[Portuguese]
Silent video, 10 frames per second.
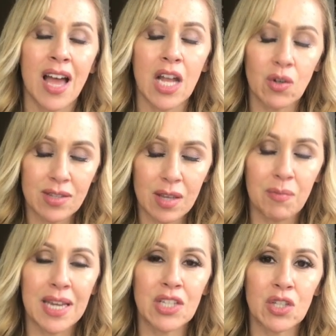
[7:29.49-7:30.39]
a nossa
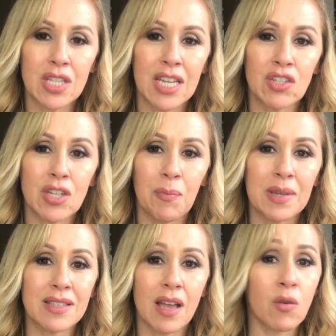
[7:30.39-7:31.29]
mente tende a
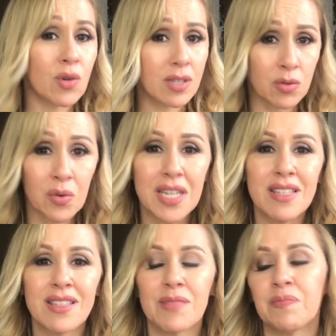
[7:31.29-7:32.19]
pensar coisas
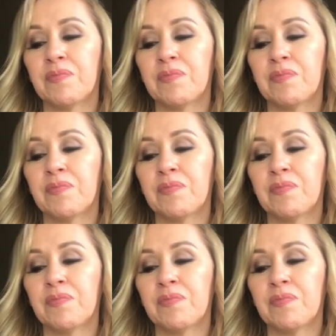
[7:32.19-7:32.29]
ruins,